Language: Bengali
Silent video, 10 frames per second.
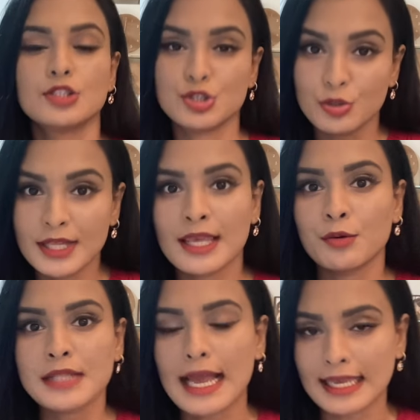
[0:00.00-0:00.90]
যদি কেউ
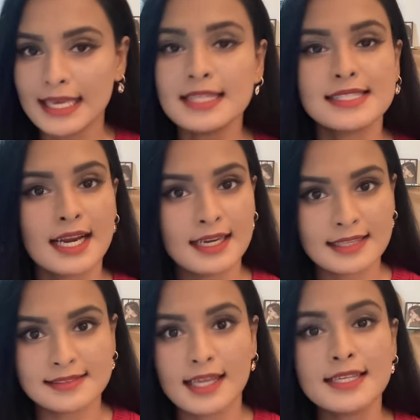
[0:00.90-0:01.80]
থাকে যার
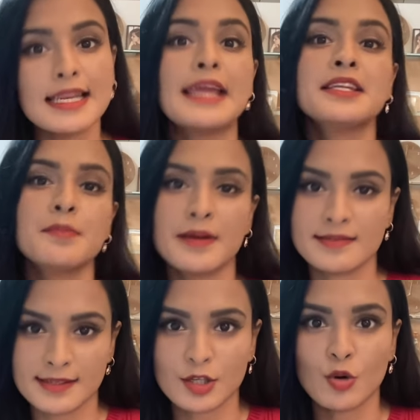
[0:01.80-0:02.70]
রেজাল্ট নাইনটি
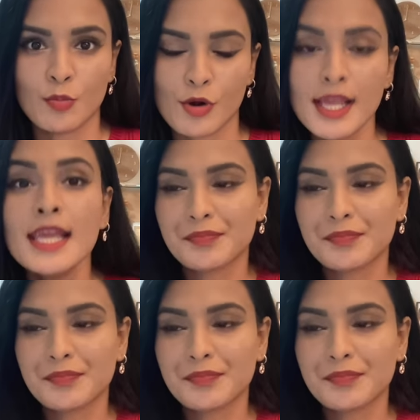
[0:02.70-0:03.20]
পার্সেন্টের উপরে